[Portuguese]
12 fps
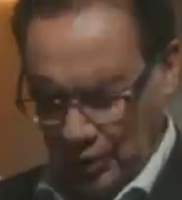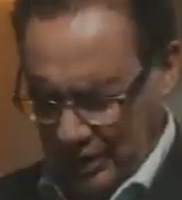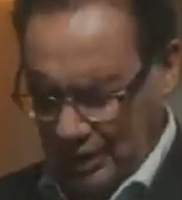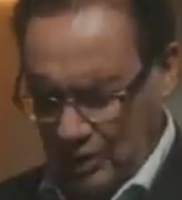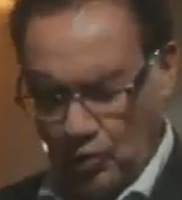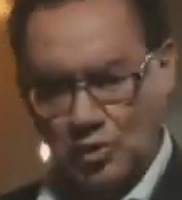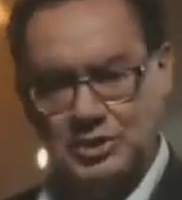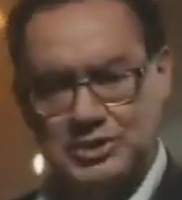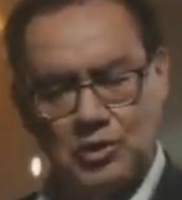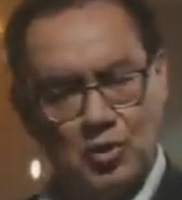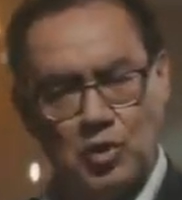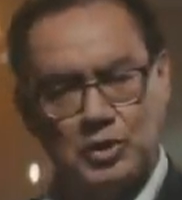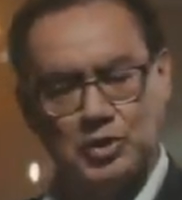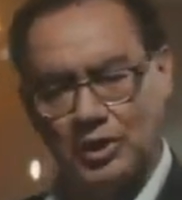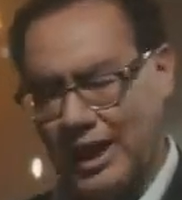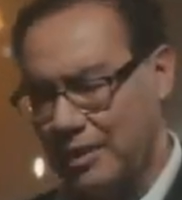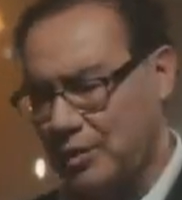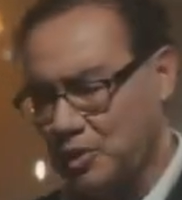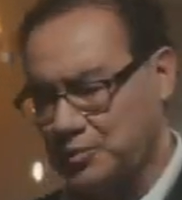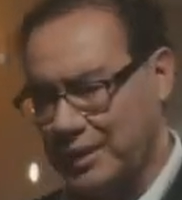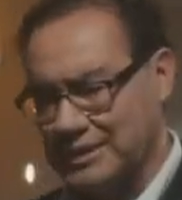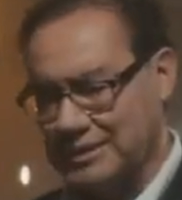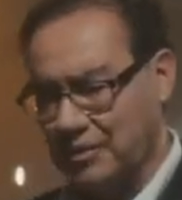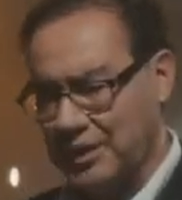Por que não consigo controlar meus
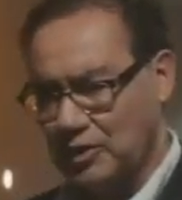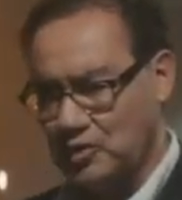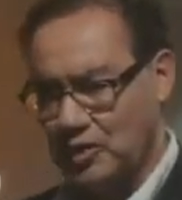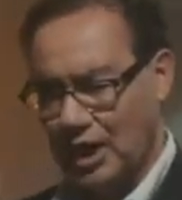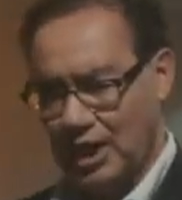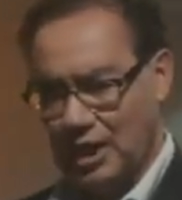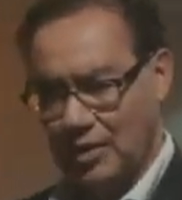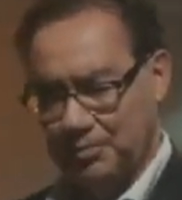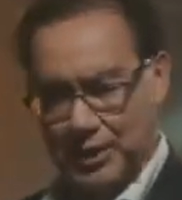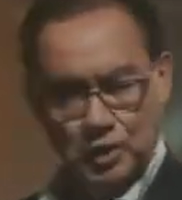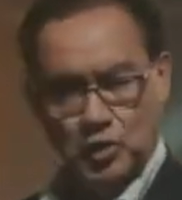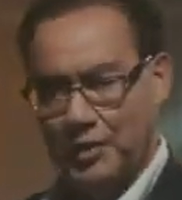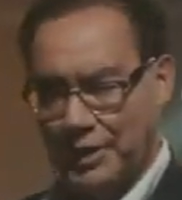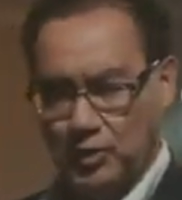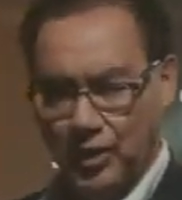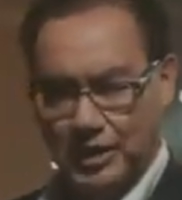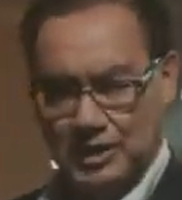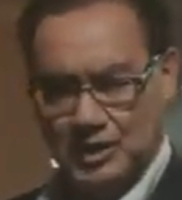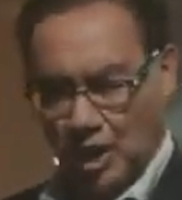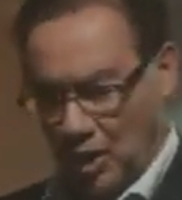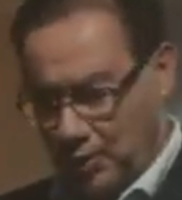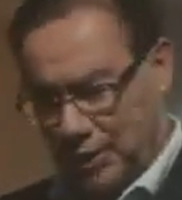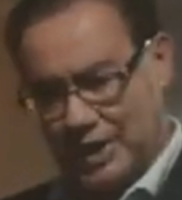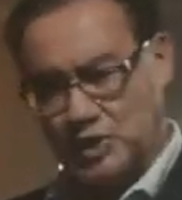pensamentos perturbadores?
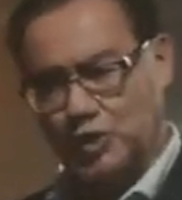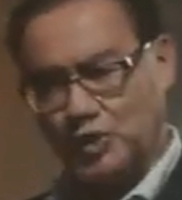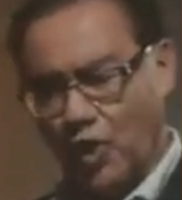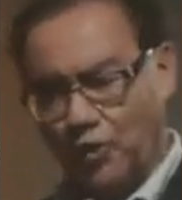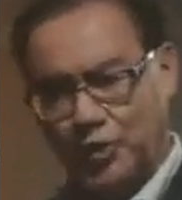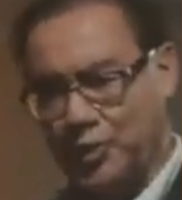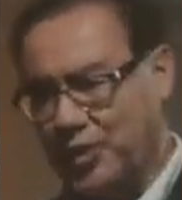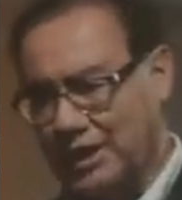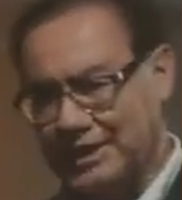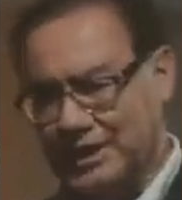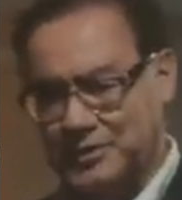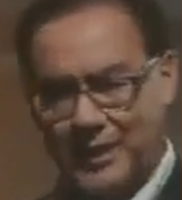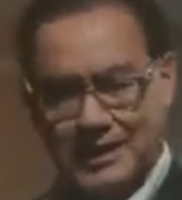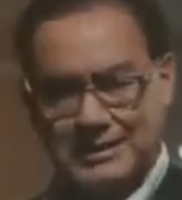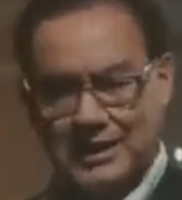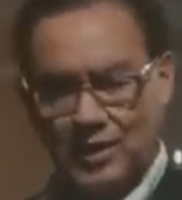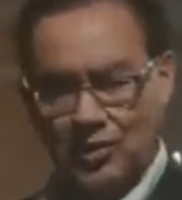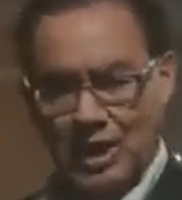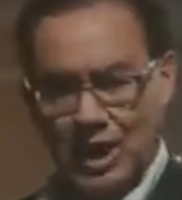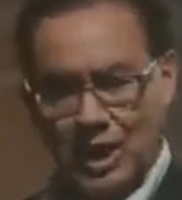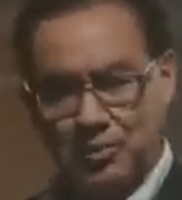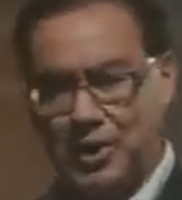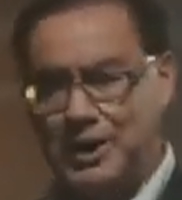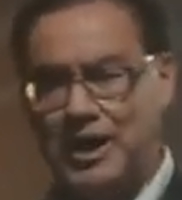Por que sofro por antecipação?
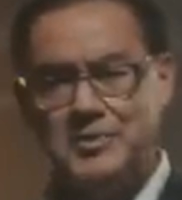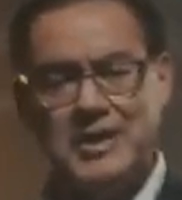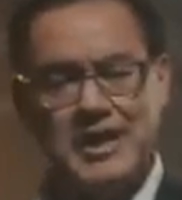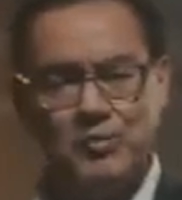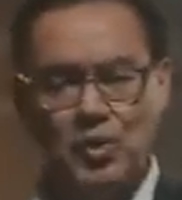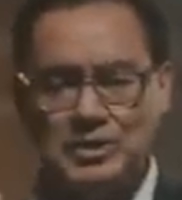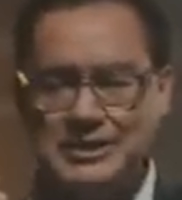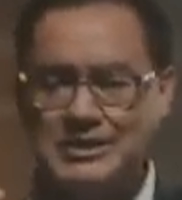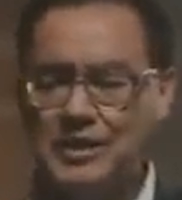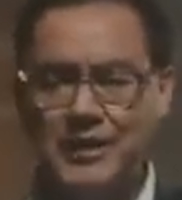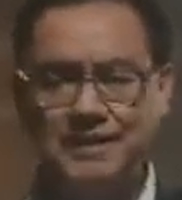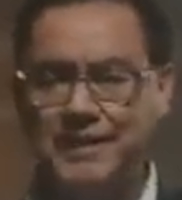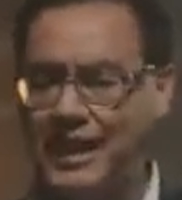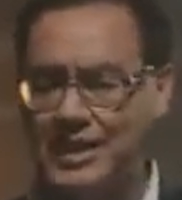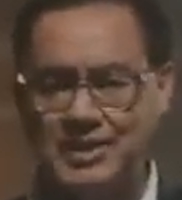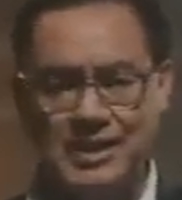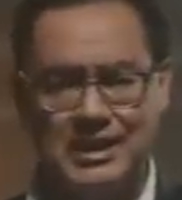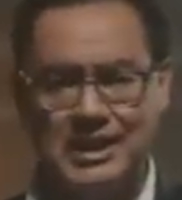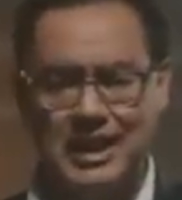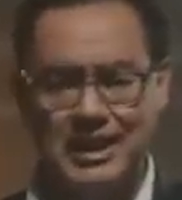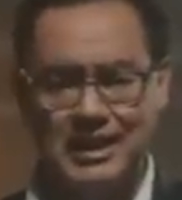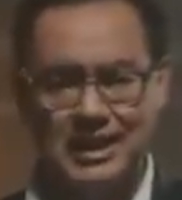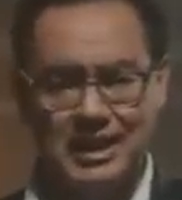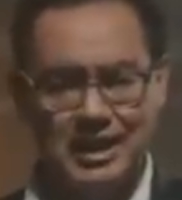Por que minha emoção é terra de
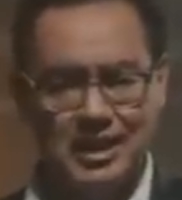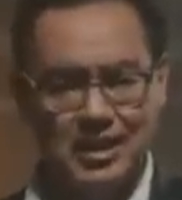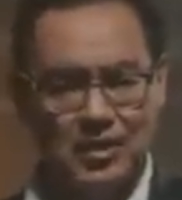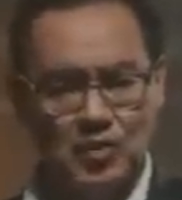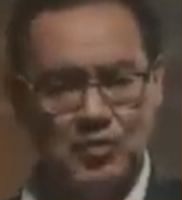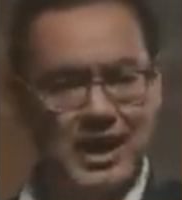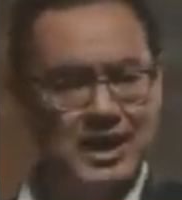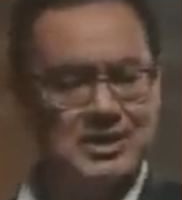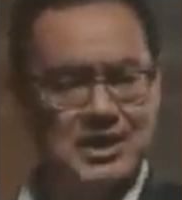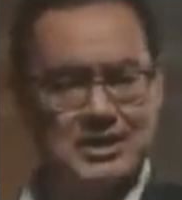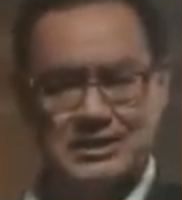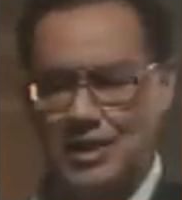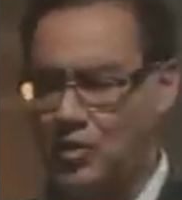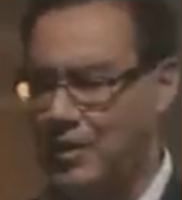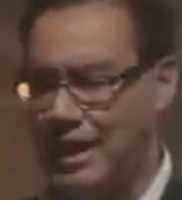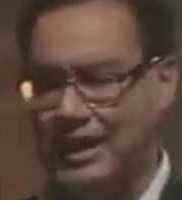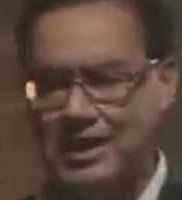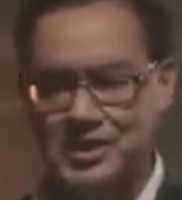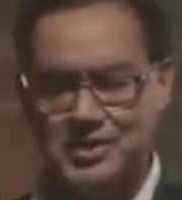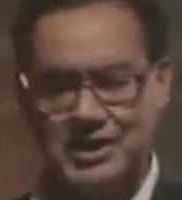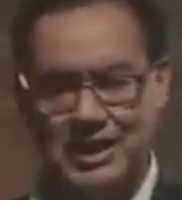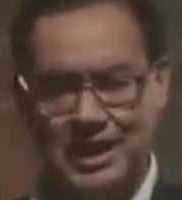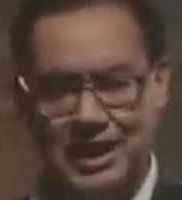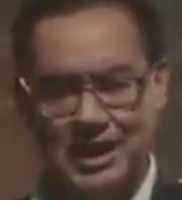ninguém? Uma rejeição, uma
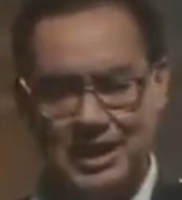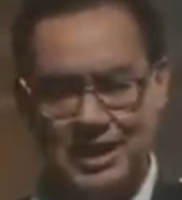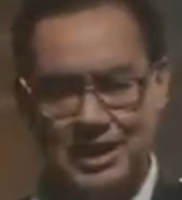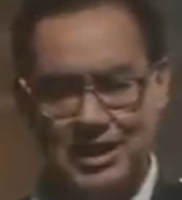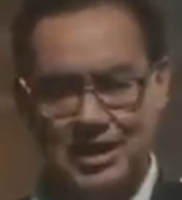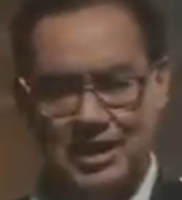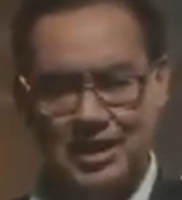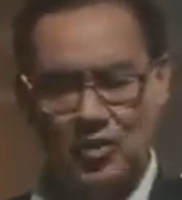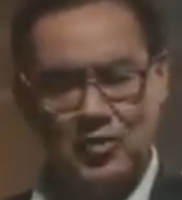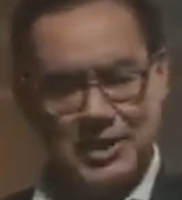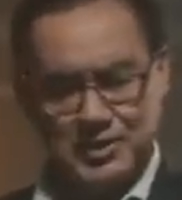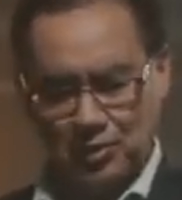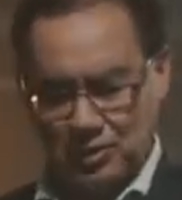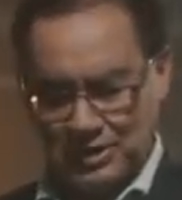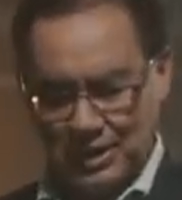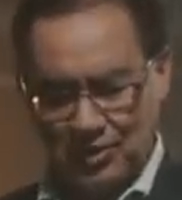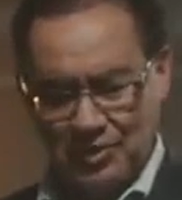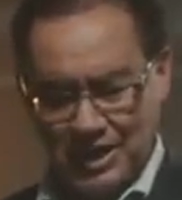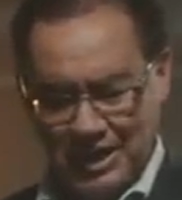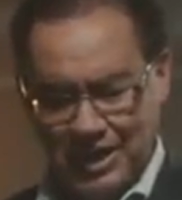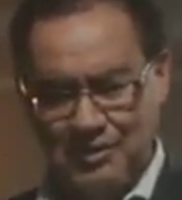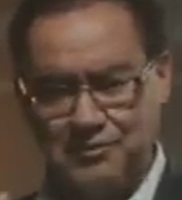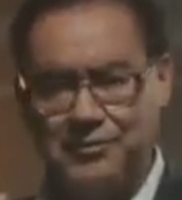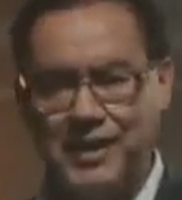crítica, uma exclusão
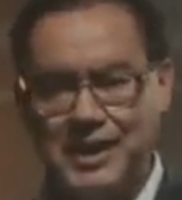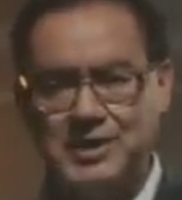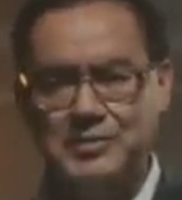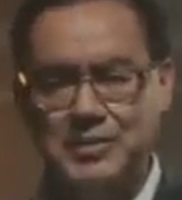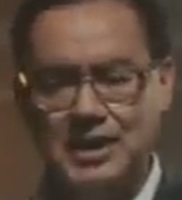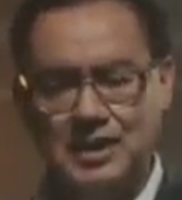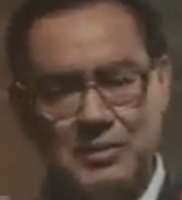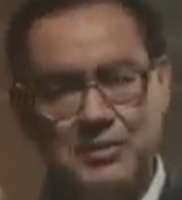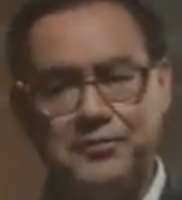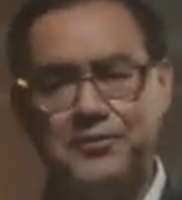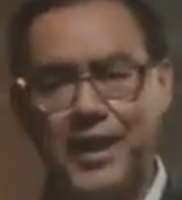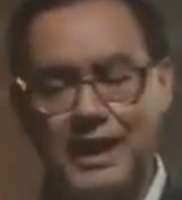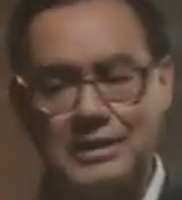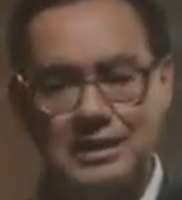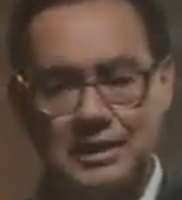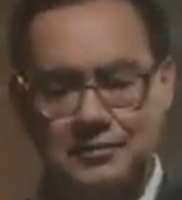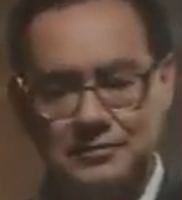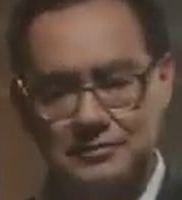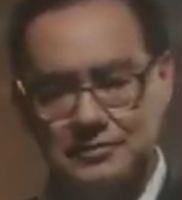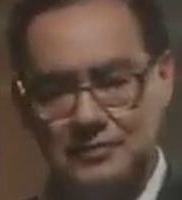invade-me e me infecta.